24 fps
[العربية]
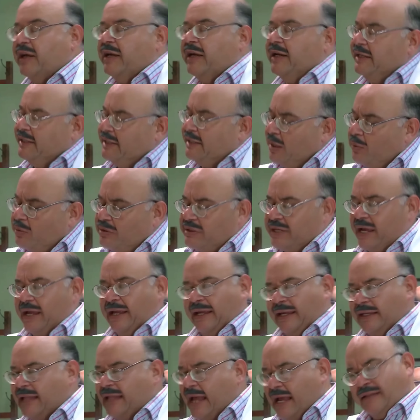يا راجل يتجوزها
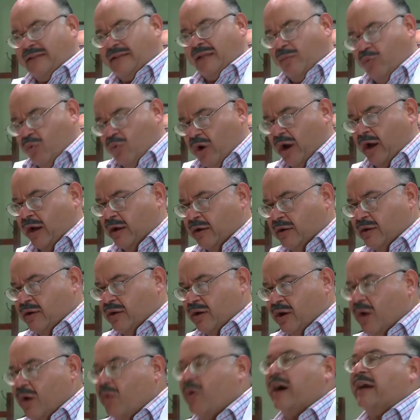ايه ده قد ابوها
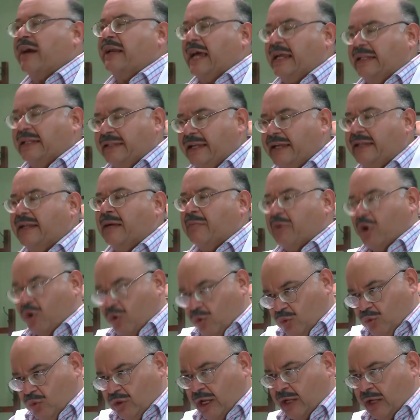هو كان عندي هنا
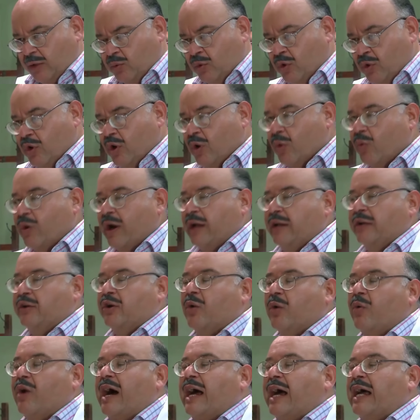باخد له دقنه وقال ان
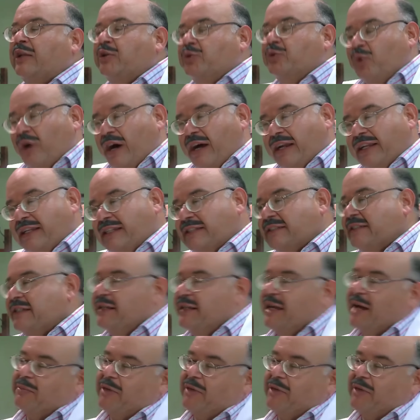هو عنده عريس